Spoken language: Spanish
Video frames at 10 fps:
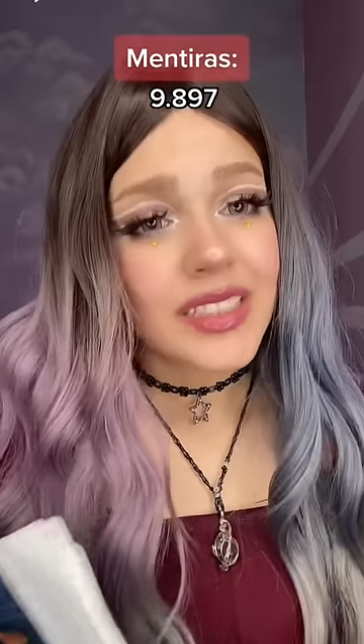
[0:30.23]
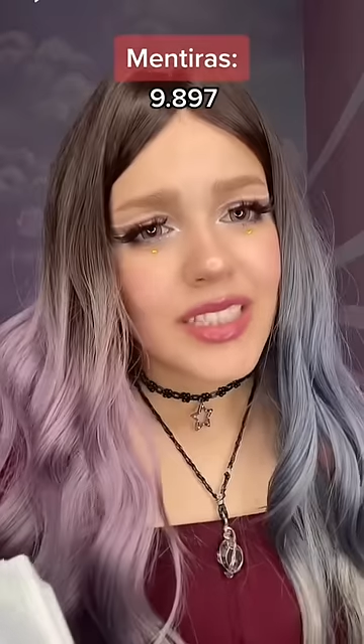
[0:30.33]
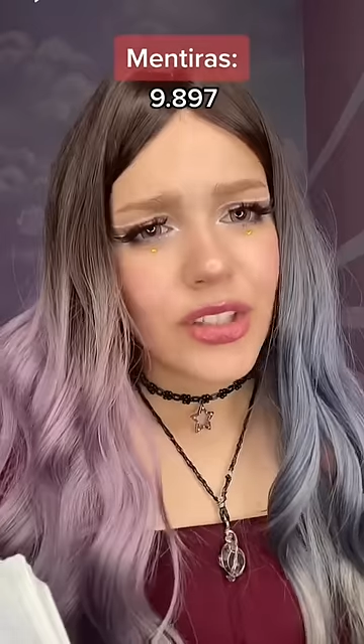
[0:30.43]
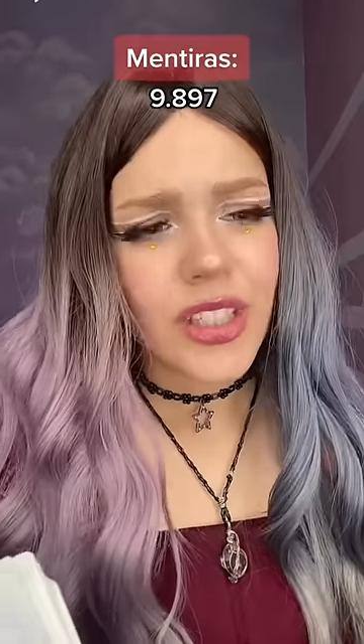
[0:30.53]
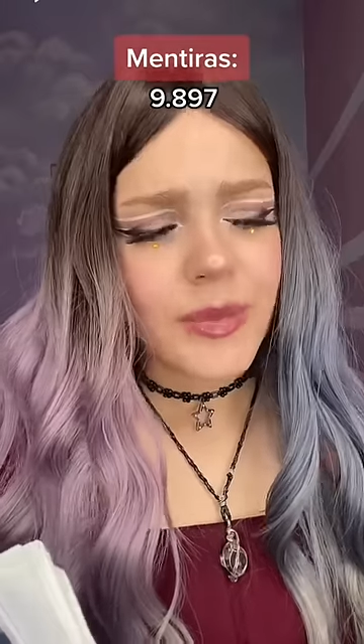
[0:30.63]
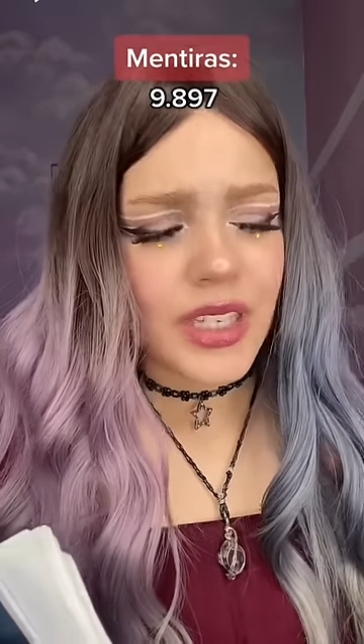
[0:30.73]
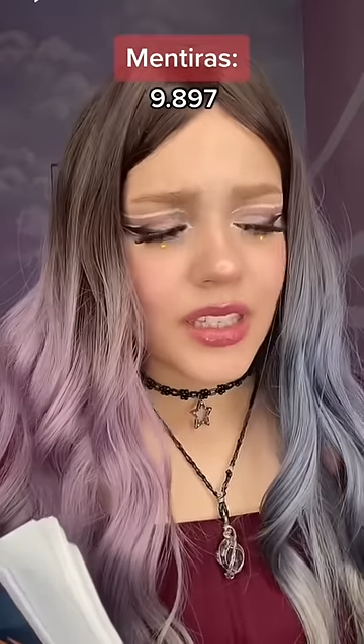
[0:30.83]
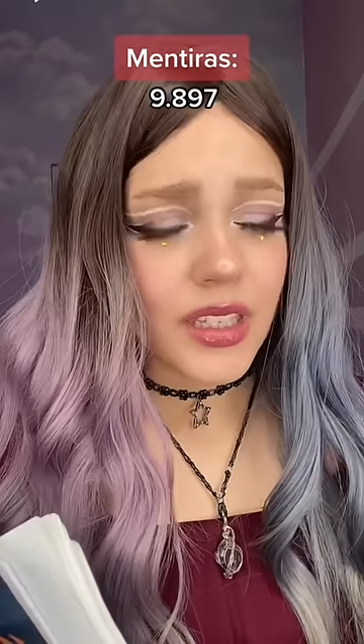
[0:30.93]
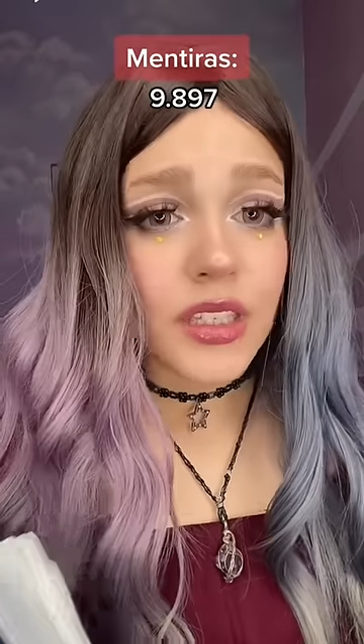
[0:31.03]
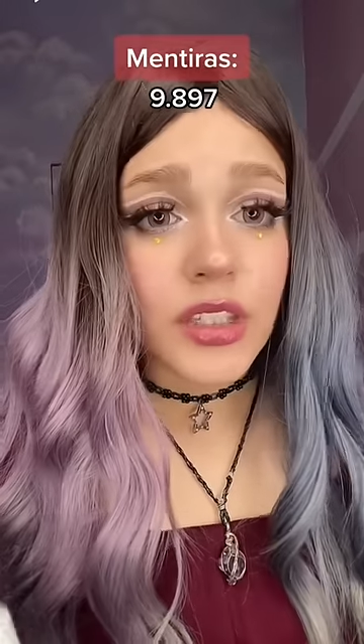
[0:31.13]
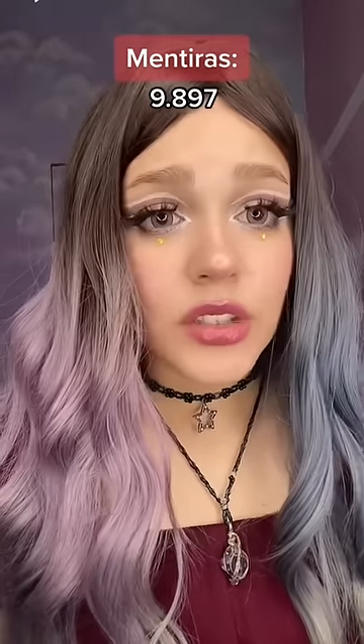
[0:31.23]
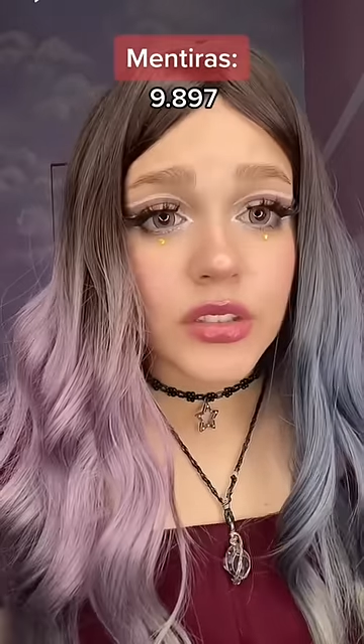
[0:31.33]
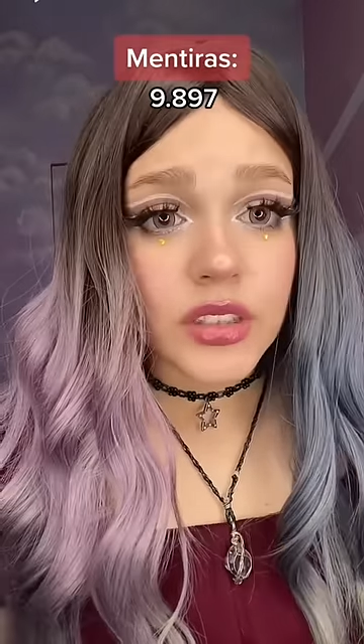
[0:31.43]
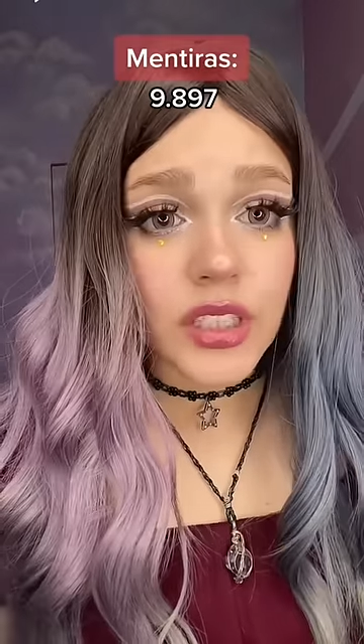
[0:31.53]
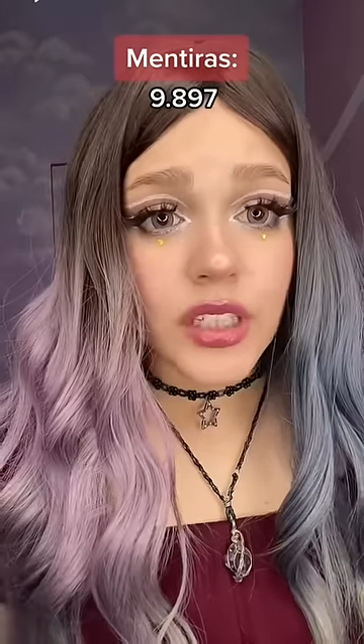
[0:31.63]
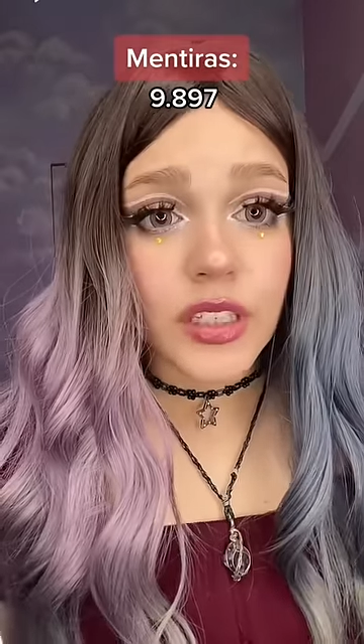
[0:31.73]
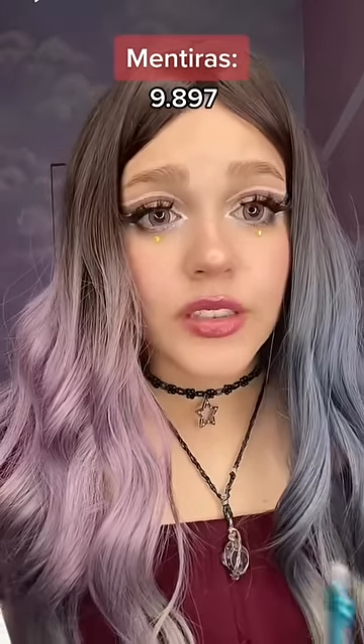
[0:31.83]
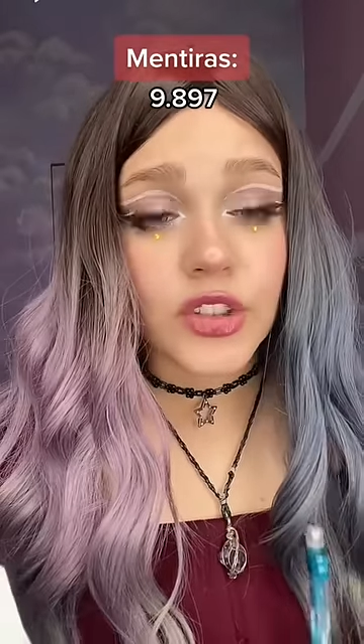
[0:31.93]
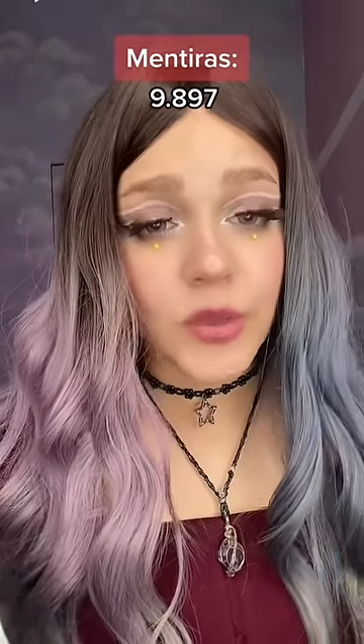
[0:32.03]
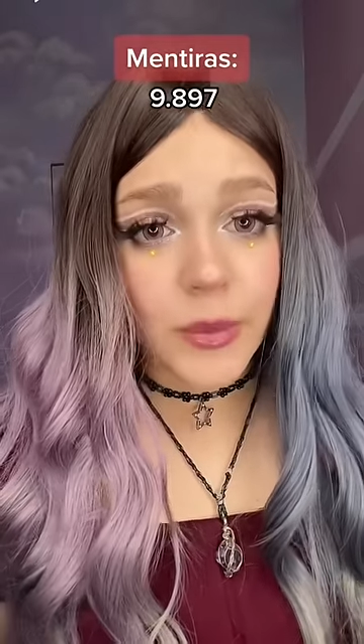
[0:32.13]
yo también. Entonces, ¿nos
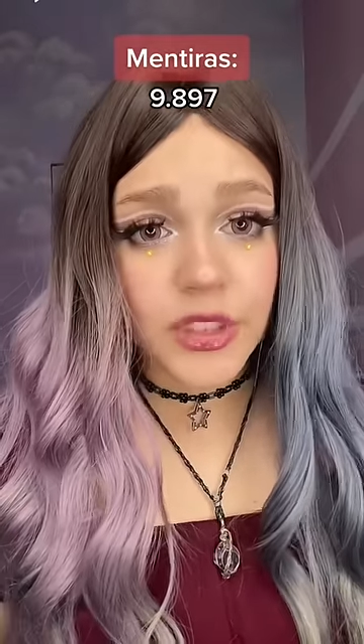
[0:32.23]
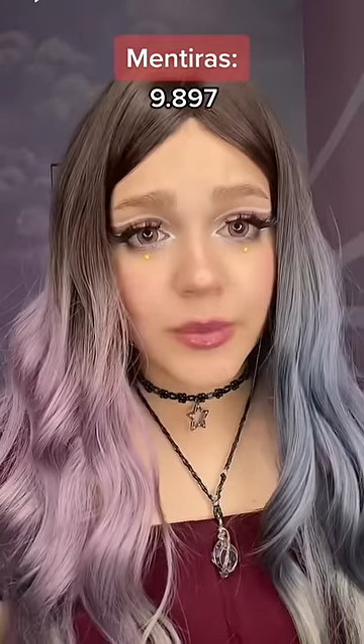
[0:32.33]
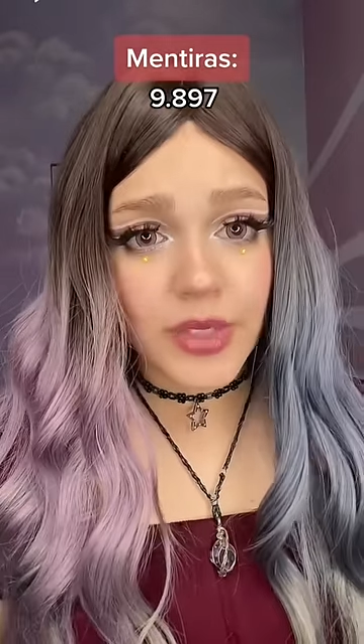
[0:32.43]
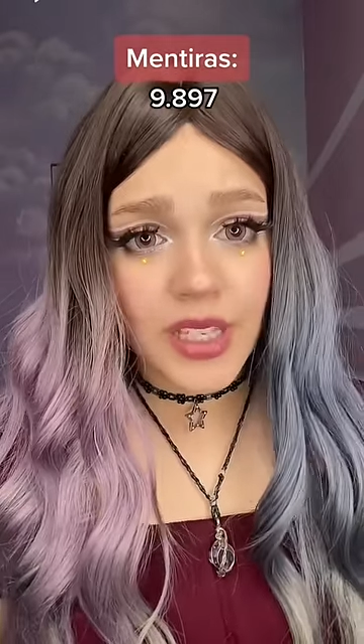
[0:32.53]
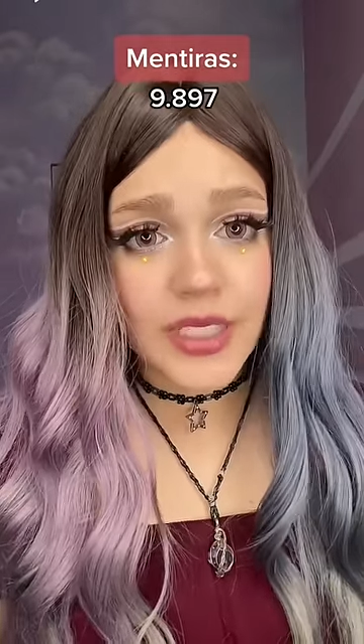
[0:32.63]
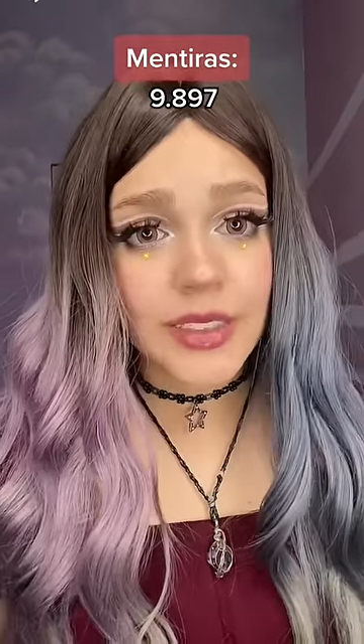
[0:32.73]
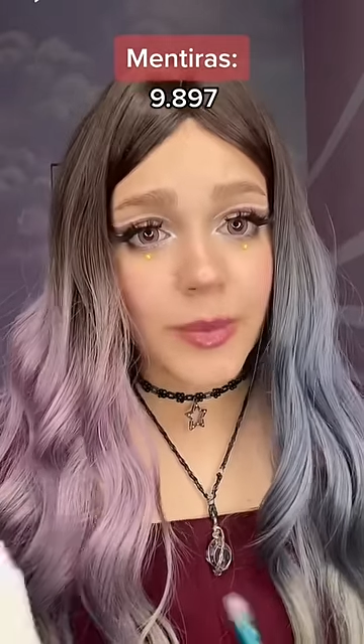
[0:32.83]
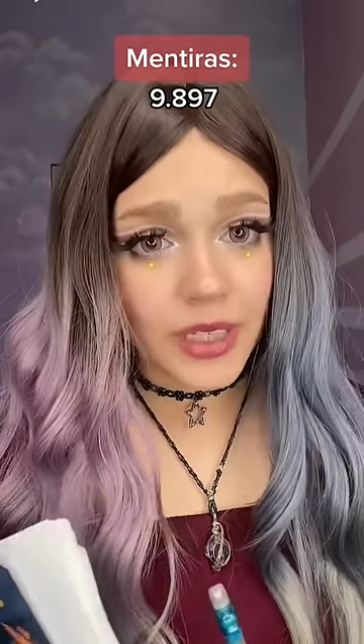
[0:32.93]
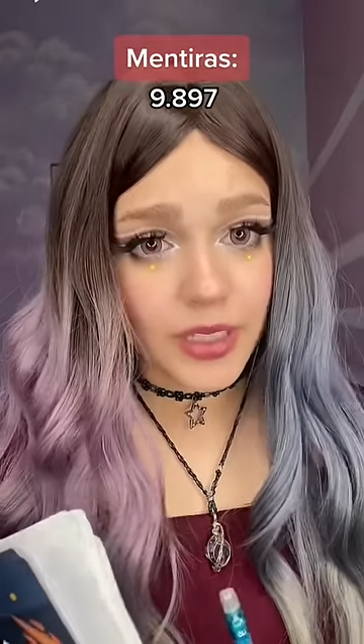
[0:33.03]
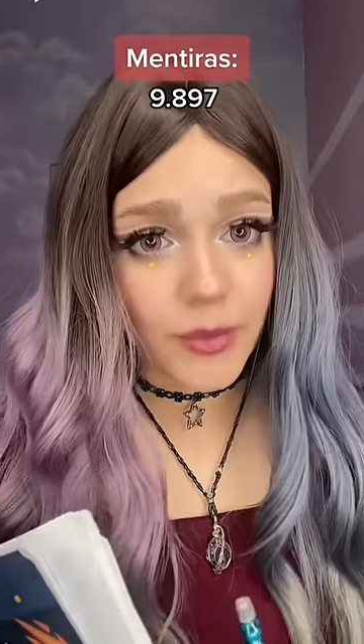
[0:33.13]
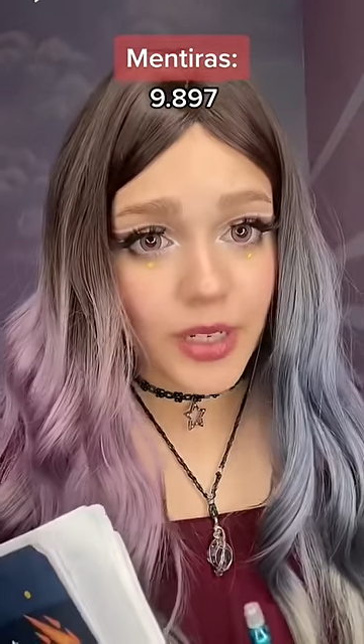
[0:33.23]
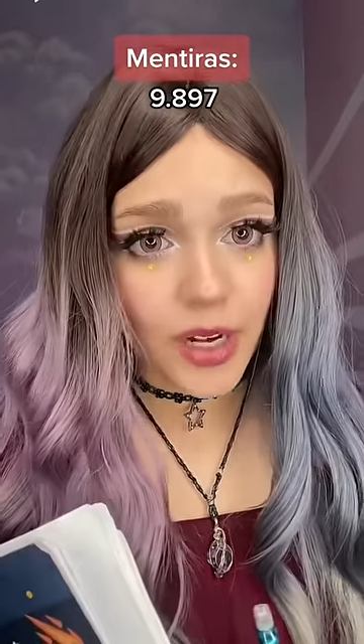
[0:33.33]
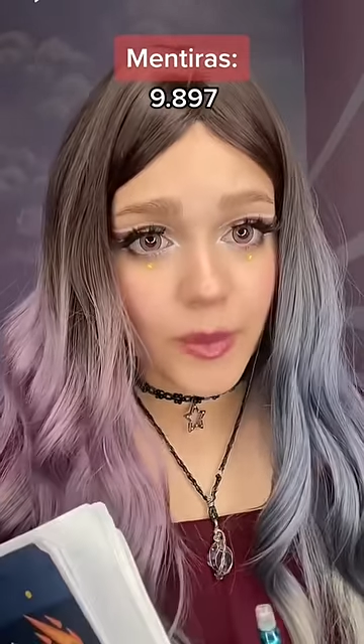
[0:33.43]
vemos en mi casa para terminar el